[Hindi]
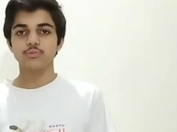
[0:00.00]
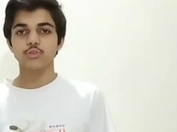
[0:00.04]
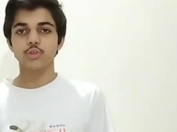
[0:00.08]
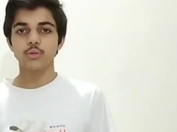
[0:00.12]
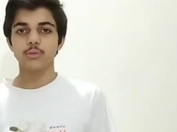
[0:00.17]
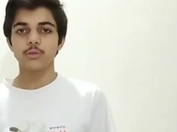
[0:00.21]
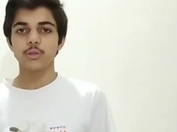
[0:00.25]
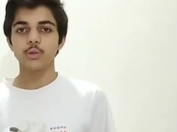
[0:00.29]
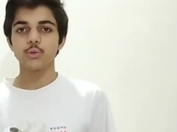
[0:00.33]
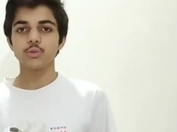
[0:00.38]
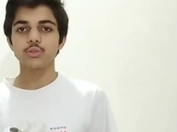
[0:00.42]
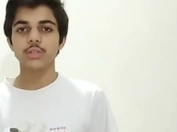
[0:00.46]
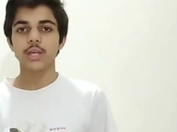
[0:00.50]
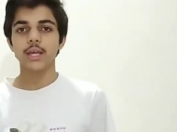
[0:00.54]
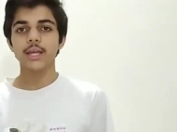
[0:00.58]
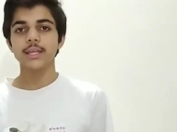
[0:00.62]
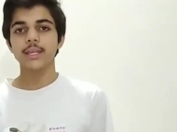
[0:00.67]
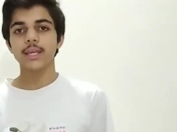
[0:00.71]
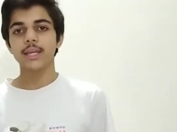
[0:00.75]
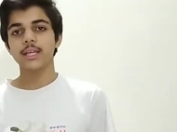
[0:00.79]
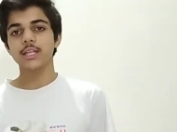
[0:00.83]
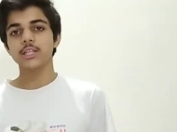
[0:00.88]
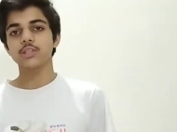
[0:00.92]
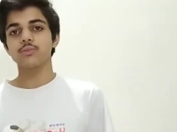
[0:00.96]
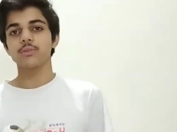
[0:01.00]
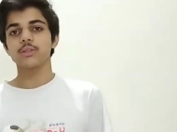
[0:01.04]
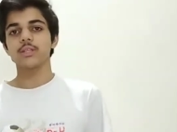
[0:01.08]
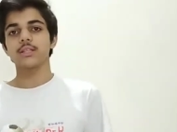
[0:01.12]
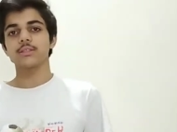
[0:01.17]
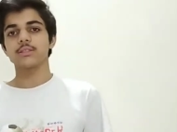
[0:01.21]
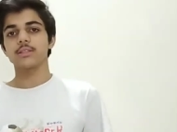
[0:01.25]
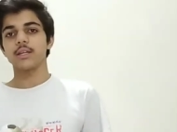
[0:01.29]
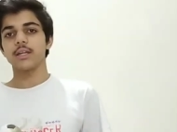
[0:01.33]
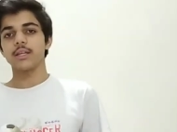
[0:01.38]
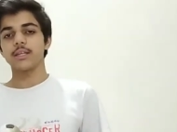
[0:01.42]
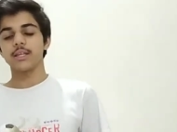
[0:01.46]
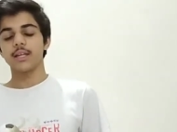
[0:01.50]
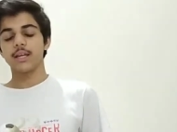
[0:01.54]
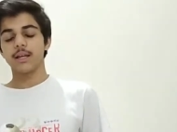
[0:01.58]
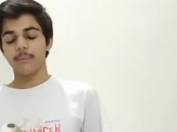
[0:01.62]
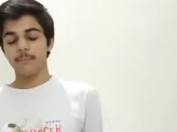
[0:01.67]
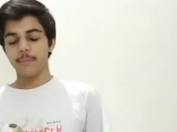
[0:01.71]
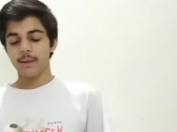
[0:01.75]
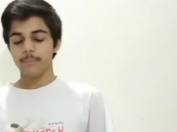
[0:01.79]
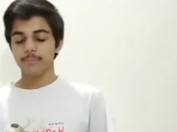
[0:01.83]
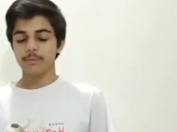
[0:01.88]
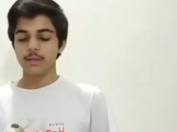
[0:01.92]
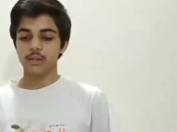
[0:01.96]
जो न्यूज है ये किस वजह से आई है
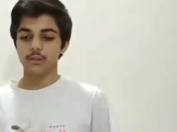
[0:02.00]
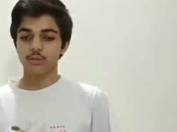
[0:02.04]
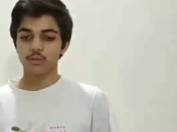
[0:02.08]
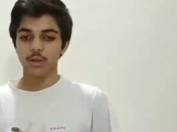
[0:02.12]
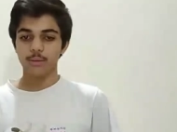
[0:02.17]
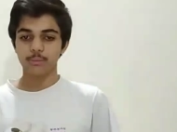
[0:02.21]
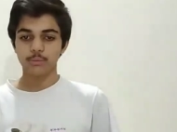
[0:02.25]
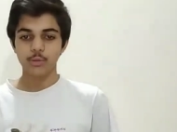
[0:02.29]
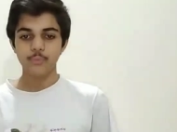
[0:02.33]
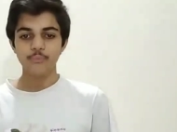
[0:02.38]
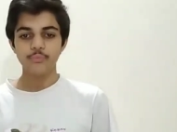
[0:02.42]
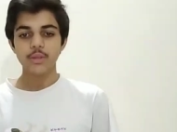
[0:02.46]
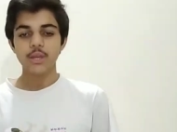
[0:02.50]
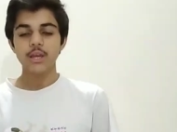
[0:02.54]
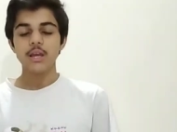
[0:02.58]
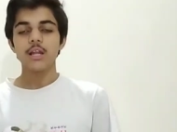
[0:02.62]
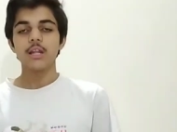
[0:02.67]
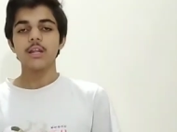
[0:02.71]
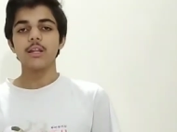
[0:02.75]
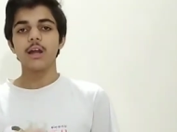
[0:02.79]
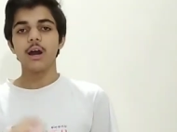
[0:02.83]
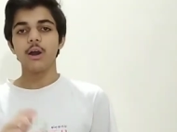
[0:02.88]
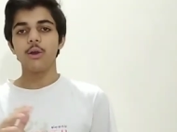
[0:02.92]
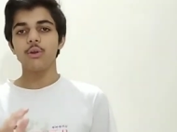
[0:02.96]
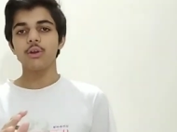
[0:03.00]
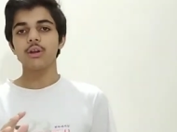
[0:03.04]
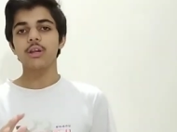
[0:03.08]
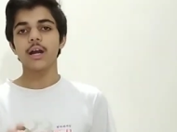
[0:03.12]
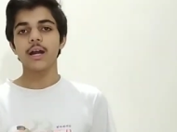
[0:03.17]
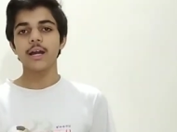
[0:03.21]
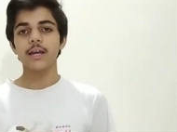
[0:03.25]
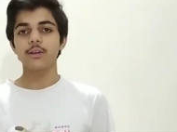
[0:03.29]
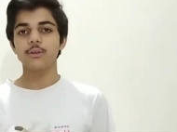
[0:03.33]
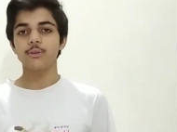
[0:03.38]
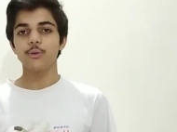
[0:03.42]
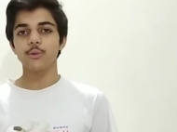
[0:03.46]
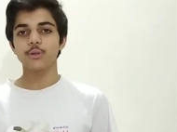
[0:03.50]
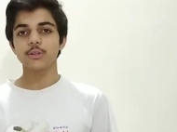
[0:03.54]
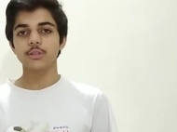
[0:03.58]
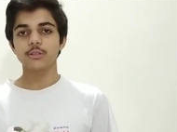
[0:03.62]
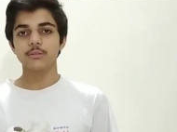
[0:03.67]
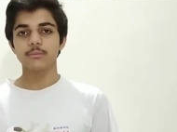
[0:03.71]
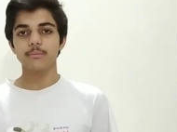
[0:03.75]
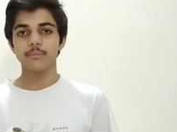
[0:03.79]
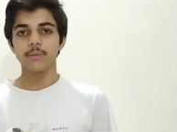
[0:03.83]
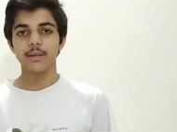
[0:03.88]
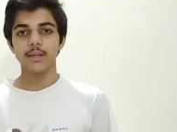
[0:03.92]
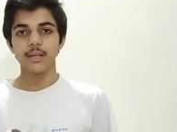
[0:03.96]
अब मैं बताता हूँ आपको लाहौर हाई कोर्ट
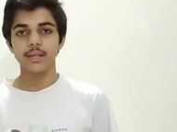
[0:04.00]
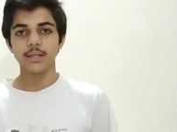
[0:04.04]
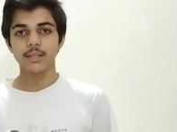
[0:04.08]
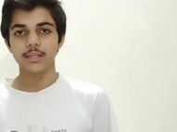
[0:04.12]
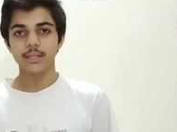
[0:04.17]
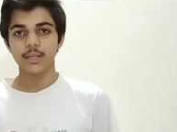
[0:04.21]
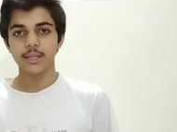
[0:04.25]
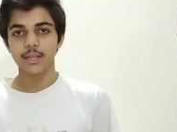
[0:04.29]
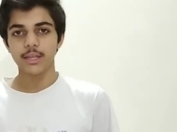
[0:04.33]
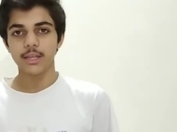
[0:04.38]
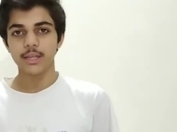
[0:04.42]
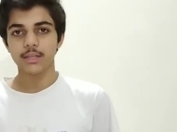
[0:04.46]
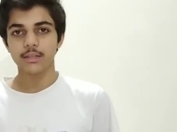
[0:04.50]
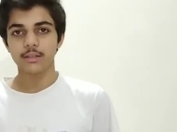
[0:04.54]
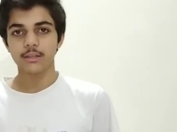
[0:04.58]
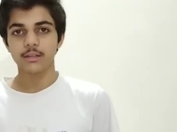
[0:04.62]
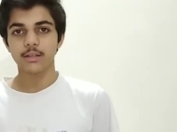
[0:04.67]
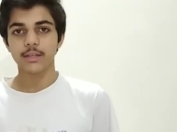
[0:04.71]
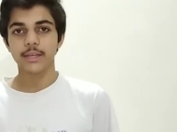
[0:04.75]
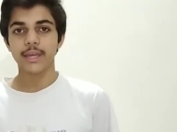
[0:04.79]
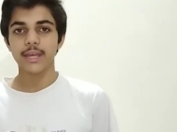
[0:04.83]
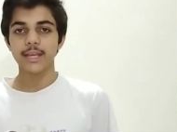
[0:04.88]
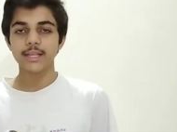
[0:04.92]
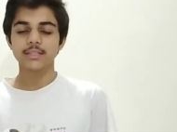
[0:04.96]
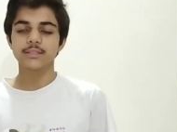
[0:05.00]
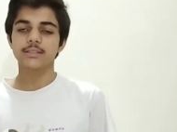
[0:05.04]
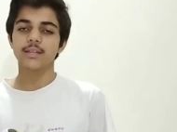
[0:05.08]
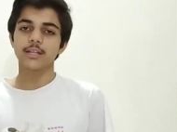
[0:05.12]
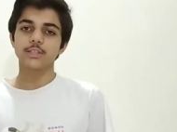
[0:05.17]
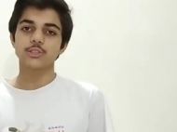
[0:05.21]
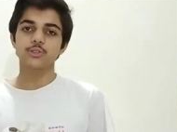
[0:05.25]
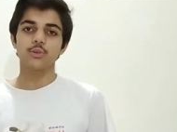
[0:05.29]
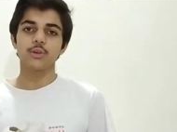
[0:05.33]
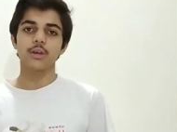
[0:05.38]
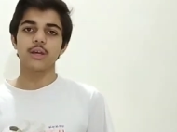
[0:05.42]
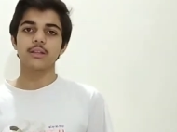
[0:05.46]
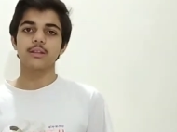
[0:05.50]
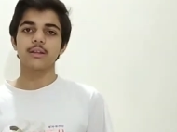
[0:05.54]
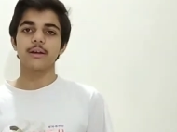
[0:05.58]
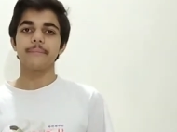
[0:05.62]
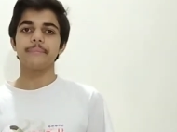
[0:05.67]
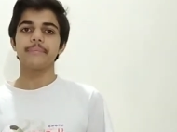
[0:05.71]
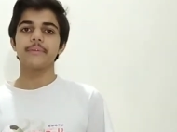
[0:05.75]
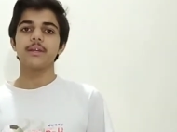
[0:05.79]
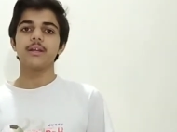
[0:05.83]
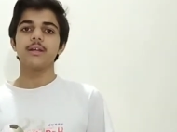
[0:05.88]
में ये एक केस दर्ज हुआ था